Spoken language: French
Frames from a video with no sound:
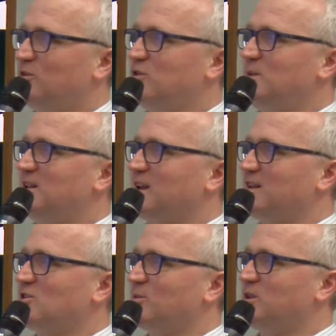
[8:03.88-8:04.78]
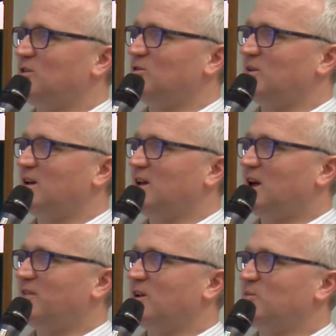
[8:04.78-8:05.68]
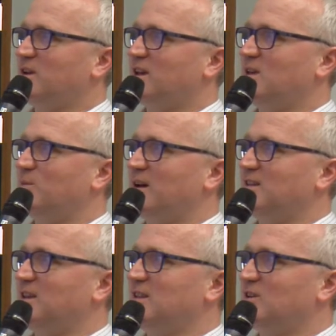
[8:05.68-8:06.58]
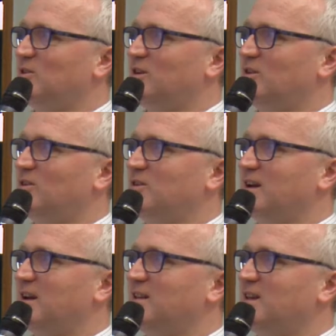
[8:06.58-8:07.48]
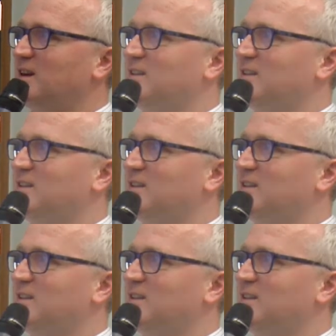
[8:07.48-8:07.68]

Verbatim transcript: 2013, j'ai obtenu euh, avec mon équipe un titre en, en, Angleterre